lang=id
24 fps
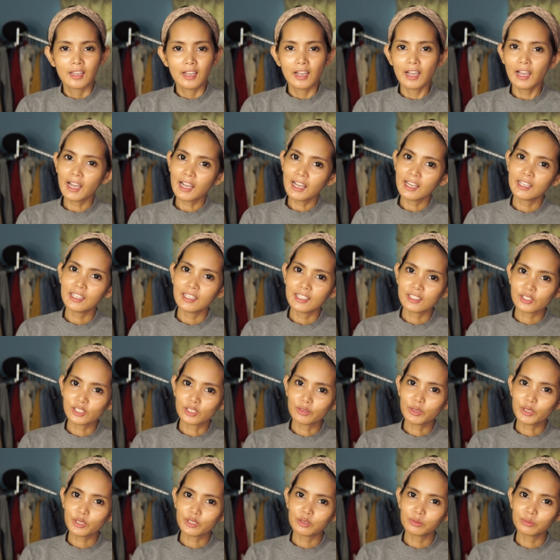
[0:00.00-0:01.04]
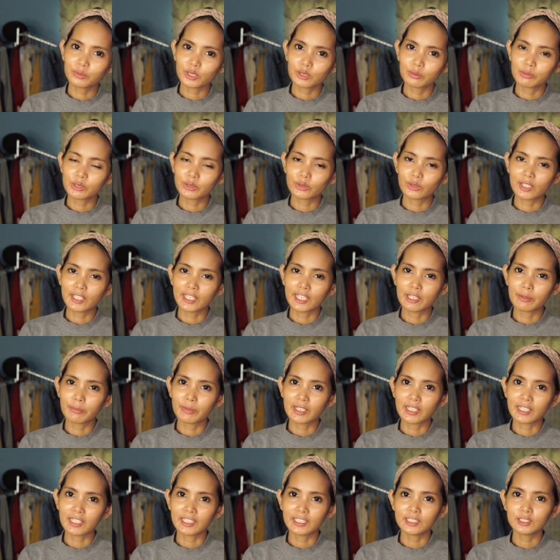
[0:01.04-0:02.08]
Hai, Assalamualaikum warahmatullahi
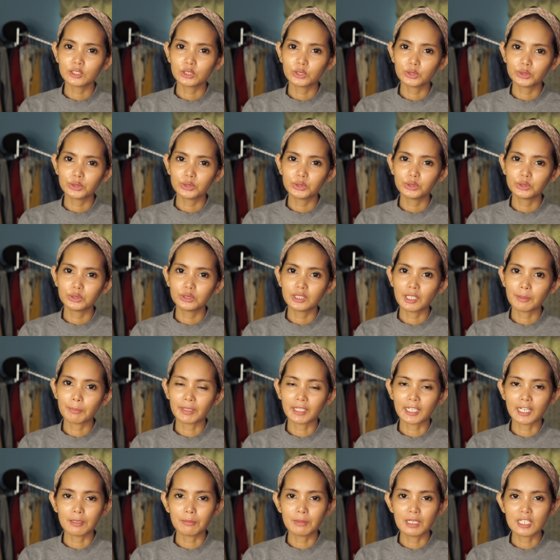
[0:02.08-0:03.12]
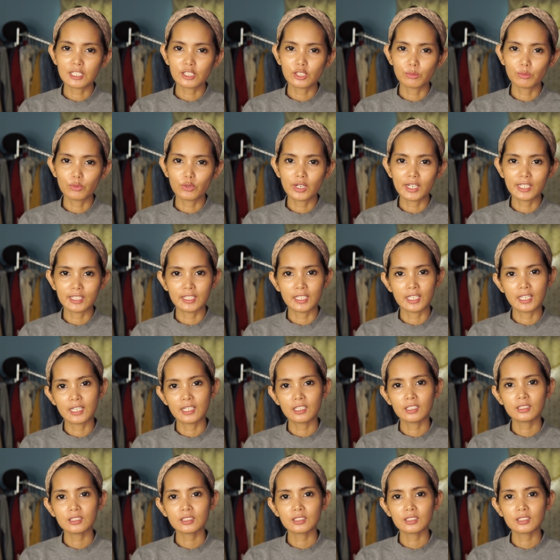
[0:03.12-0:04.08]
wabarakatuh Apa kabar semuanya?